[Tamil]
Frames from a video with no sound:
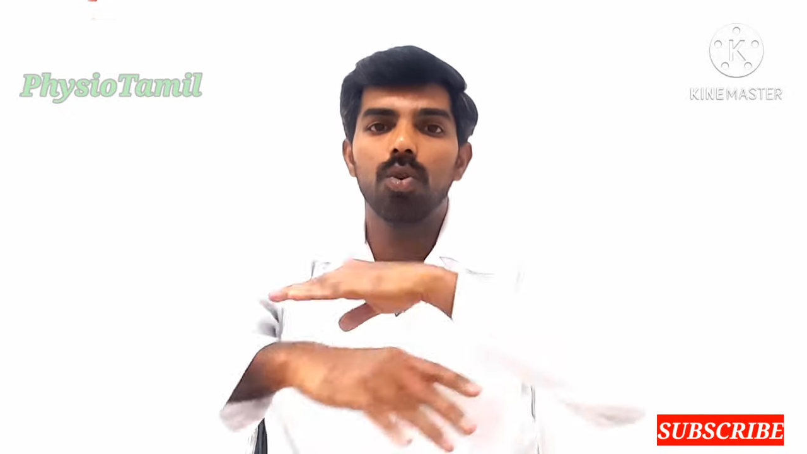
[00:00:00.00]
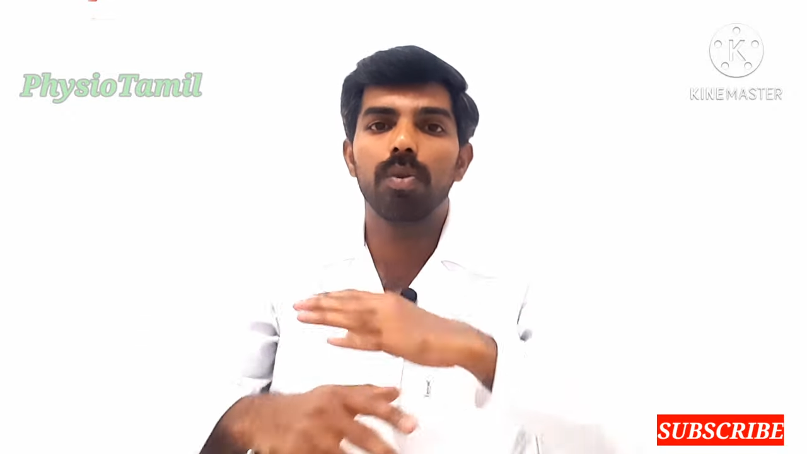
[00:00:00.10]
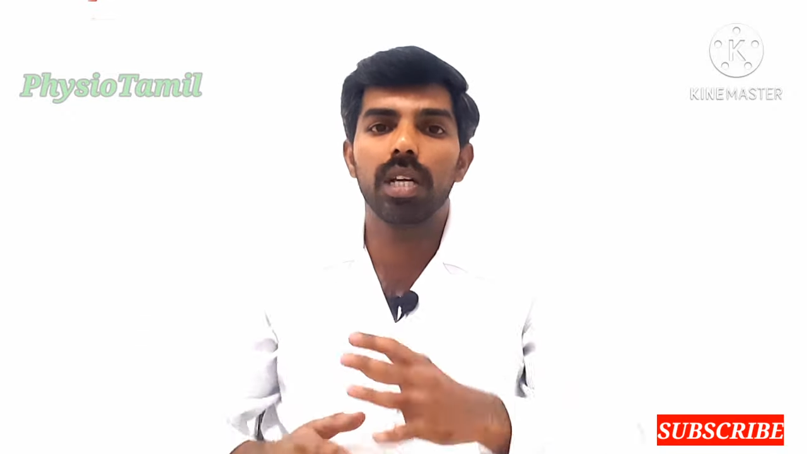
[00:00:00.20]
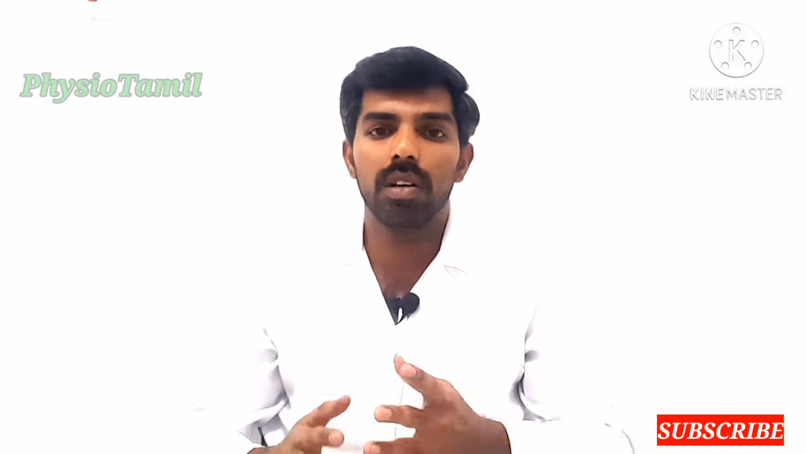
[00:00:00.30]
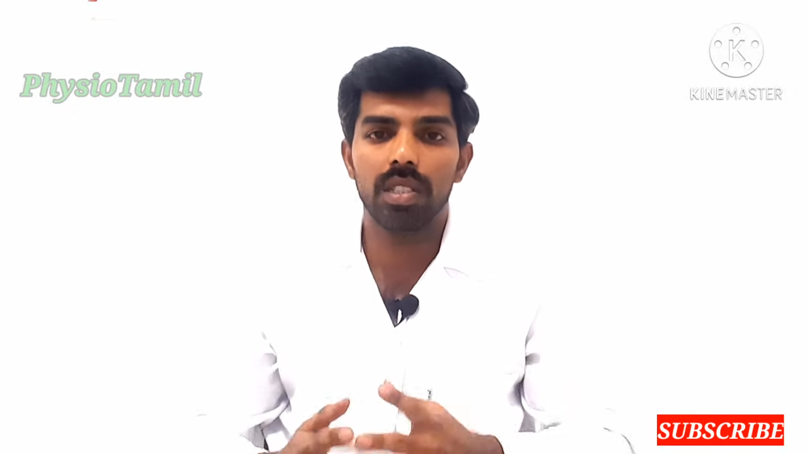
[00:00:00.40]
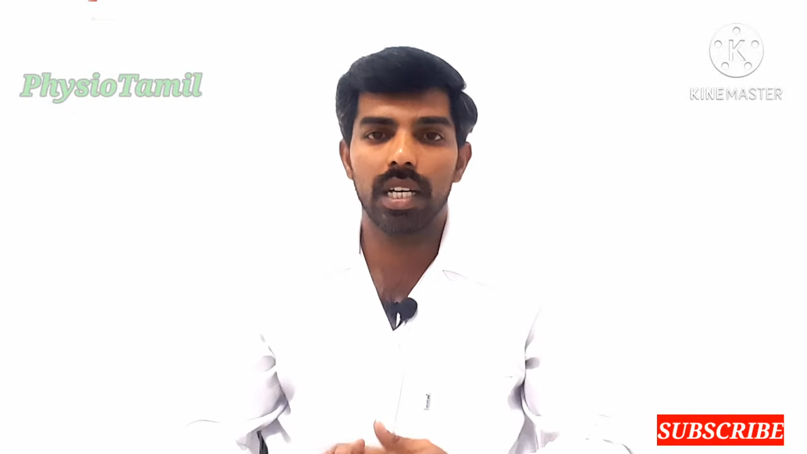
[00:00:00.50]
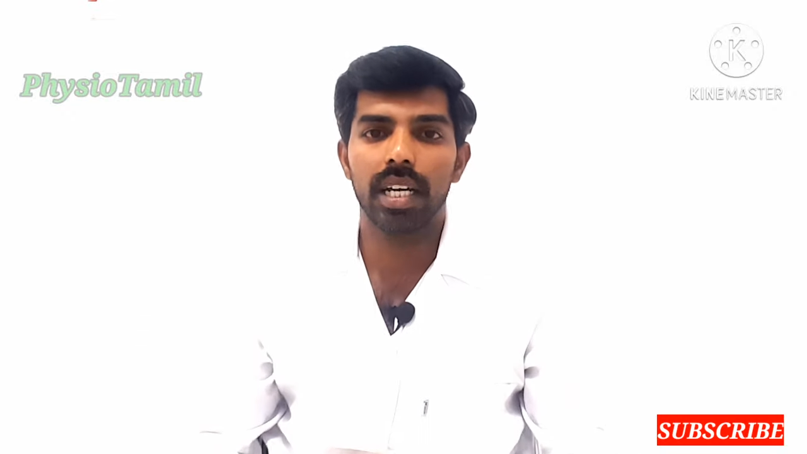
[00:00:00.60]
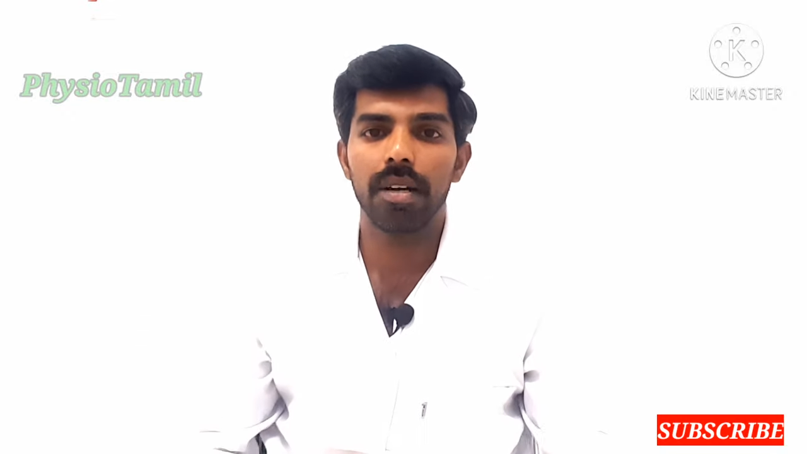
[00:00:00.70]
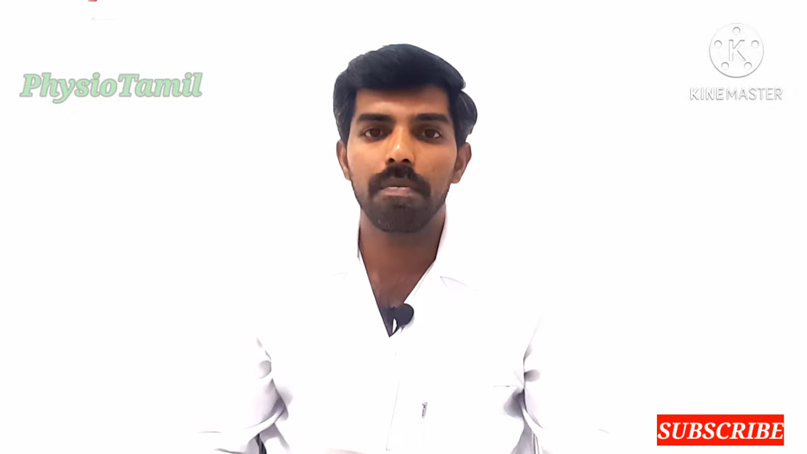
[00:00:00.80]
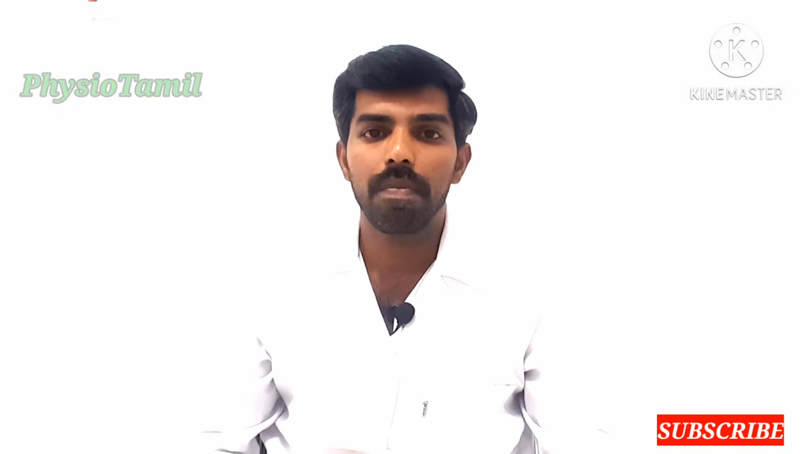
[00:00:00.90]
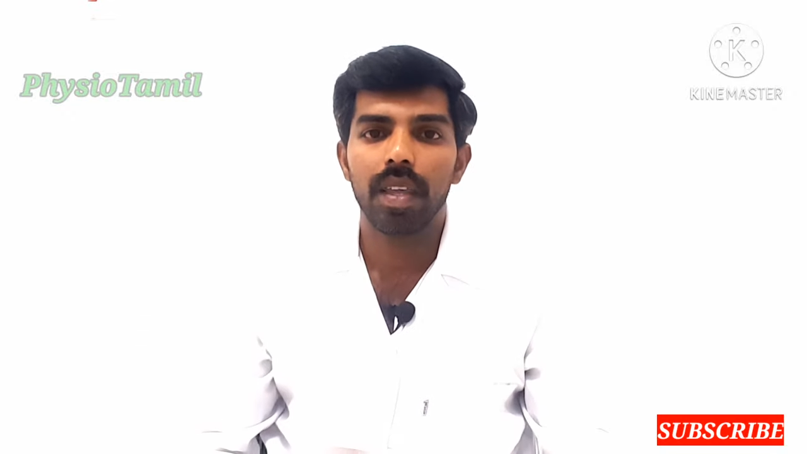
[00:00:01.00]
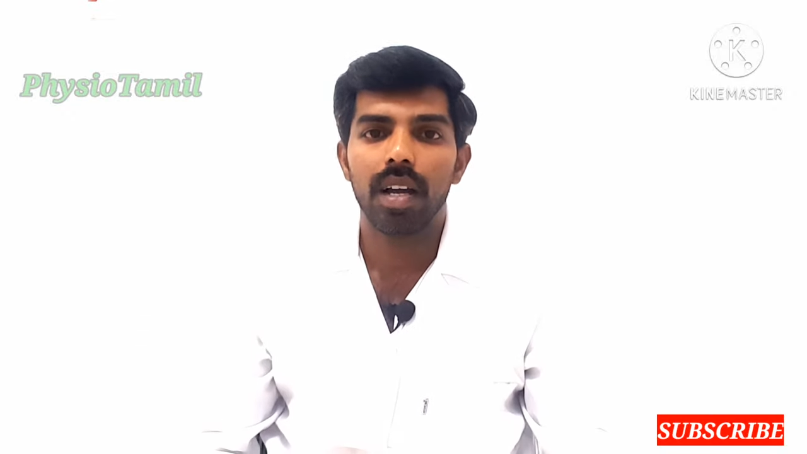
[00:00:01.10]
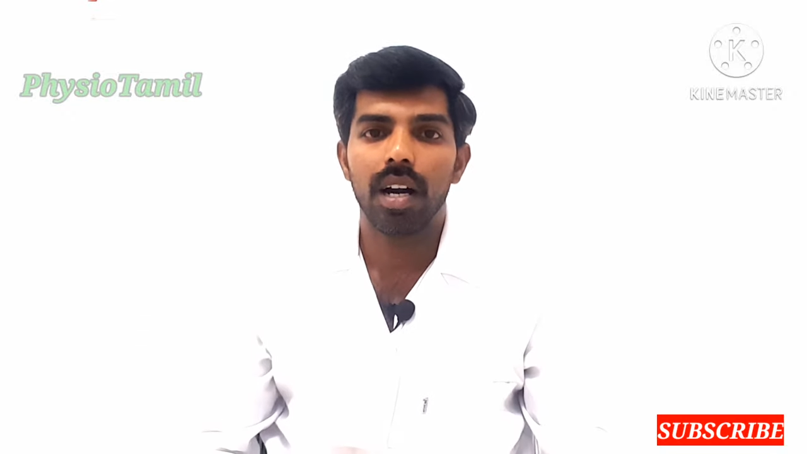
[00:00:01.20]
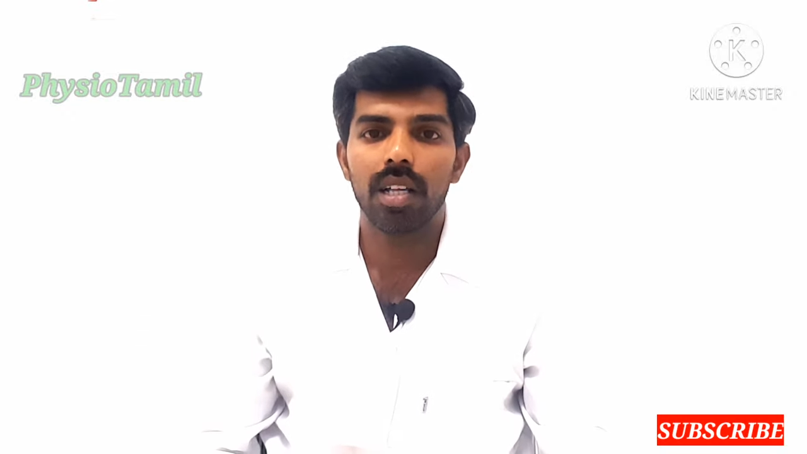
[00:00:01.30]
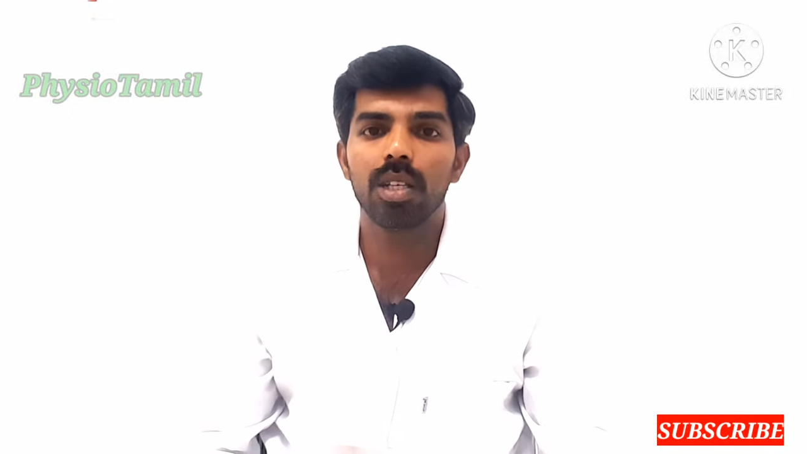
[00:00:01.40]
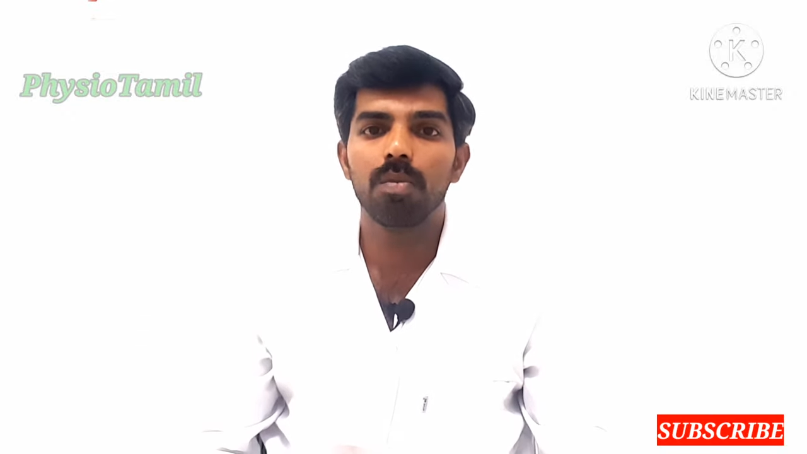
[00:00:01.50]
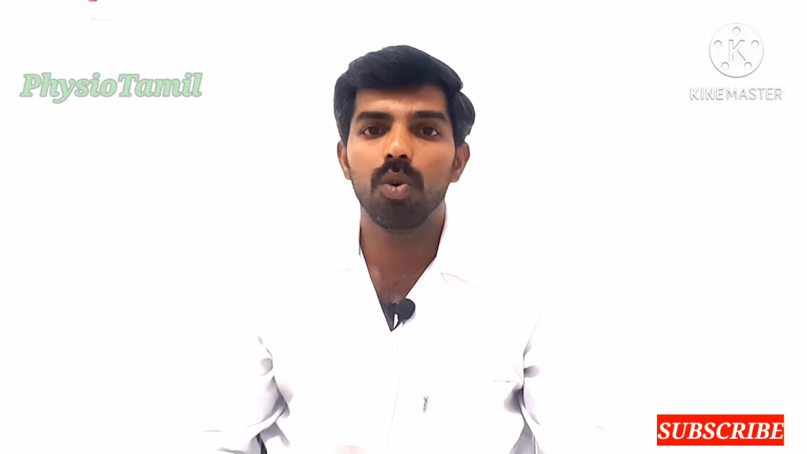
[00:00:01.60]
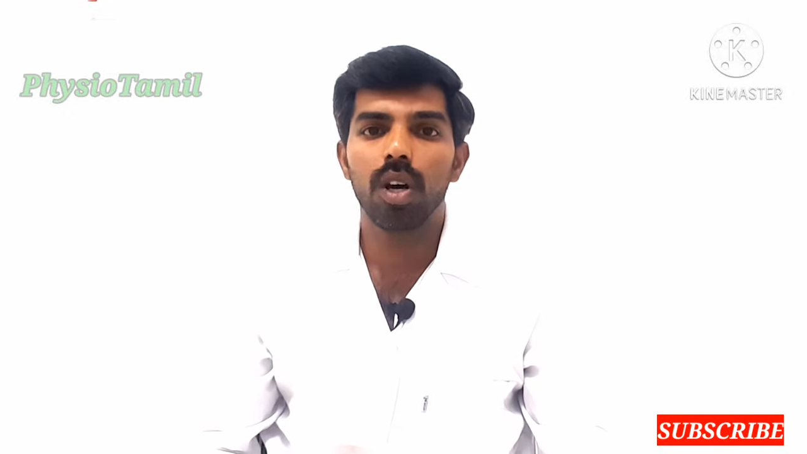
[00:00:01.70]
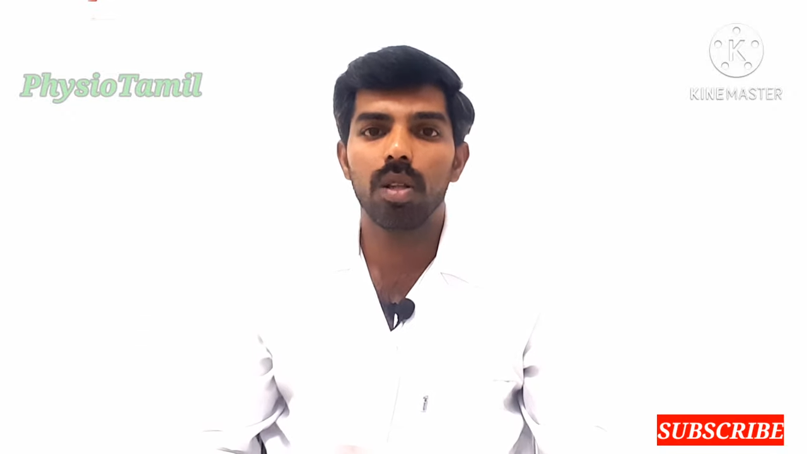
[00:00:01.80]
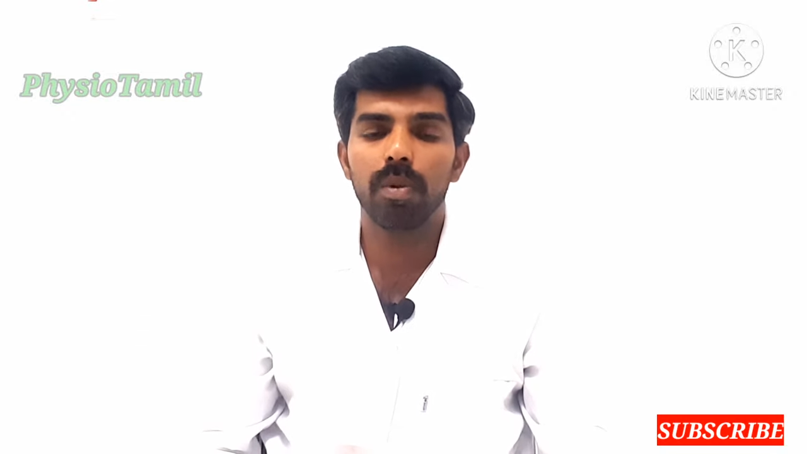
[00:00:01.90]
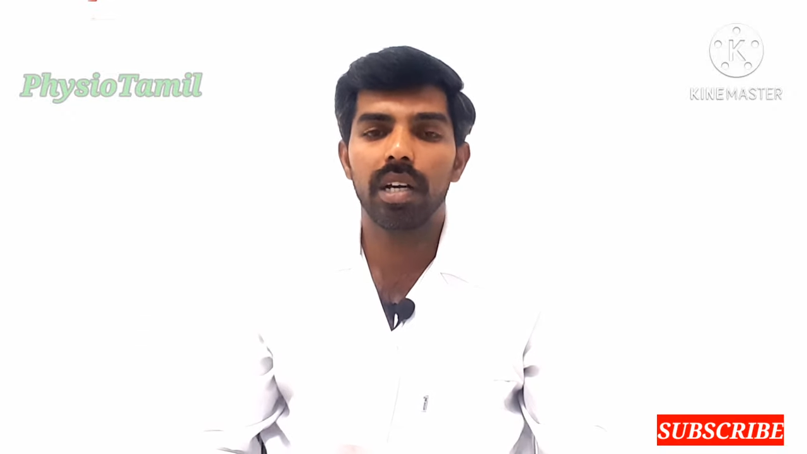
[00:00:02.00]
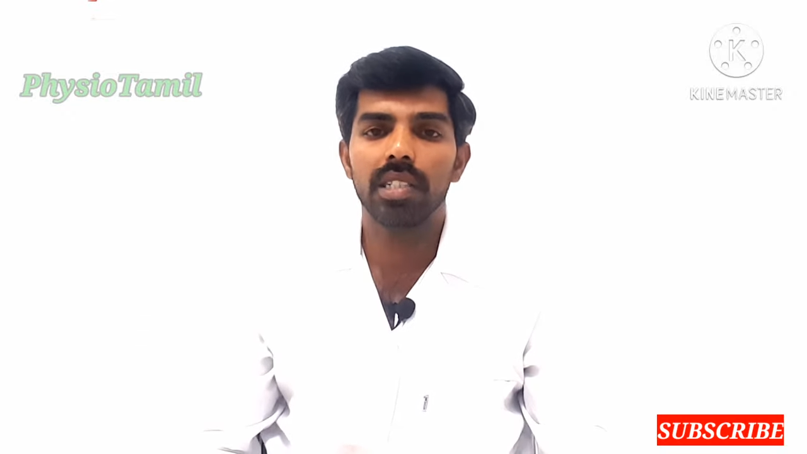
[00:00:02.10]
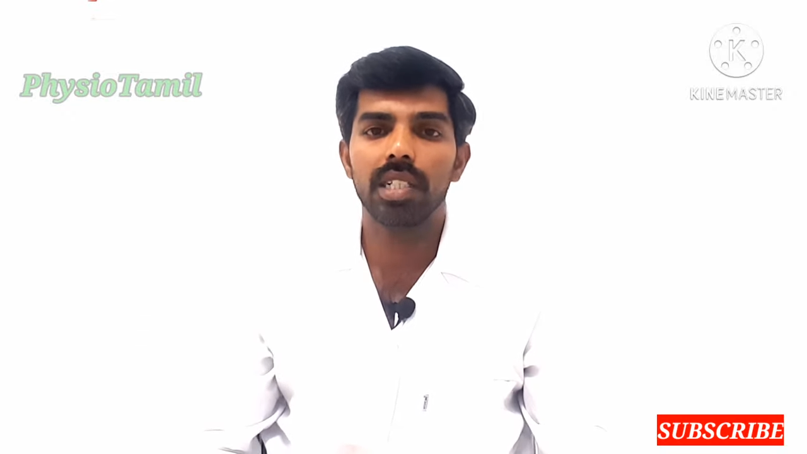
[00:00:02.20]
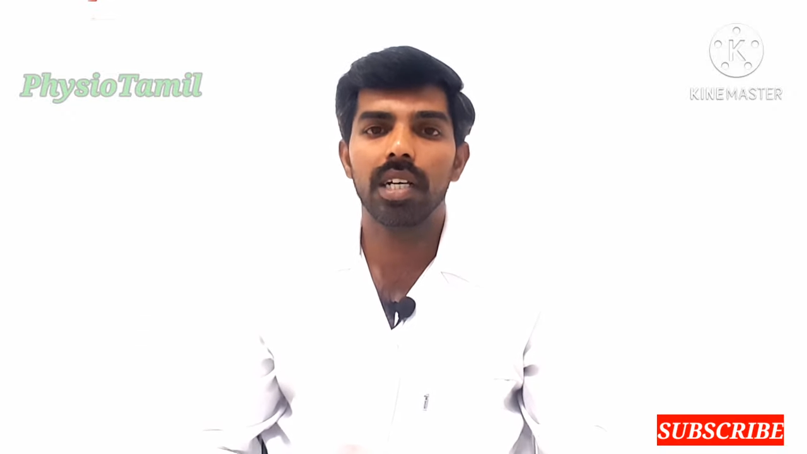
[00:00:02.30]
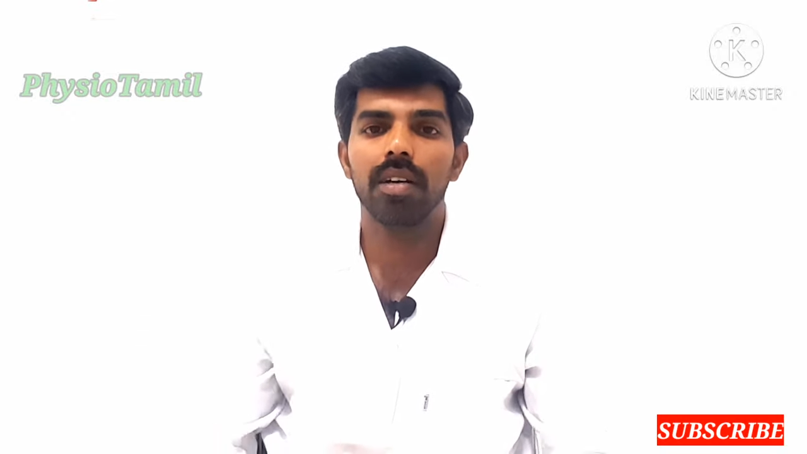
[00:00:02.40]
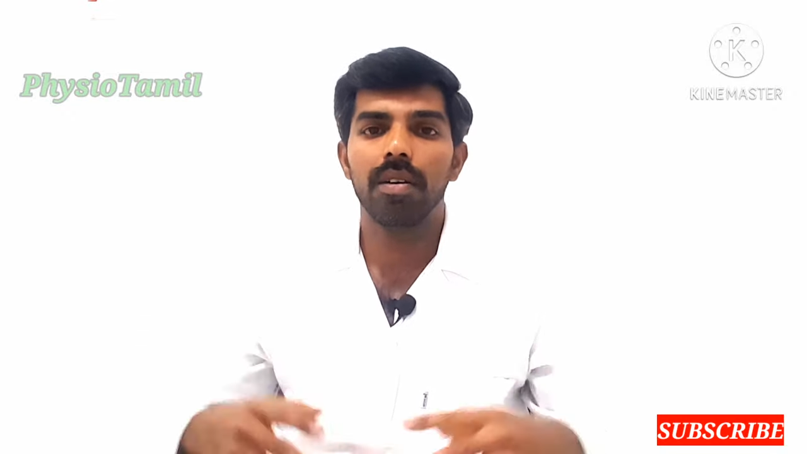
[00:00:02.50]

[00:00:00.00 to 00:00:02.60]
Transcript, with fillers: முப்பது தடவை செய்யுங்க அடுத்து மூணாவது பயிற்சி